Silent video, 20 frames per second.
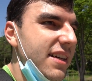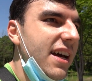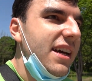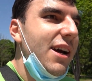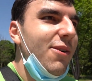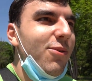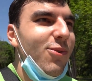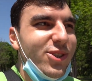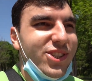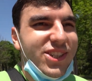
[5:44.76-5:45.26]

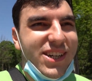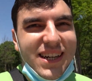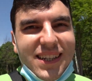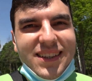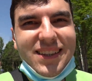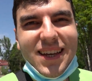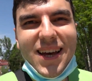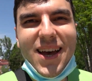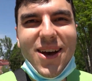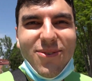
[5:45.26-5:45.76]
Каково же
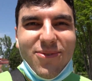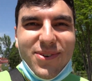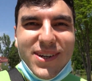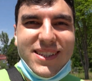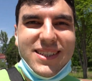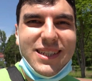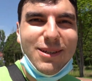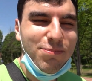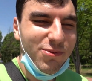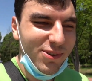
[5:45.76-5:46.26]
это
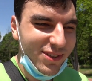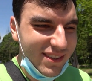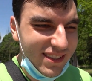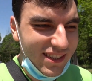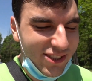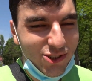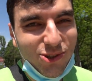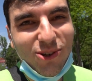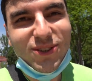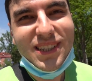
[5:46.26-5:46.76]
выйти
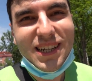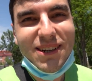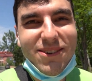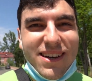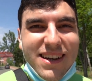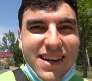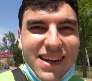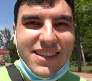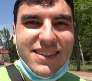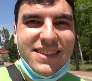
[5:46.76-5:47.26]
после
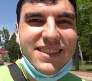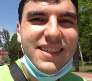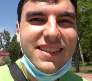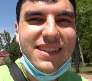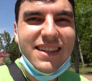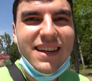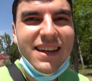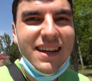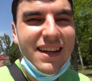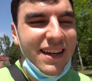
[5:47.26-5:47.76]
жесткого
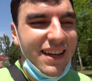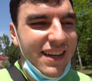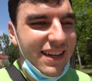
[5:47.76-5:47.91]
карантина?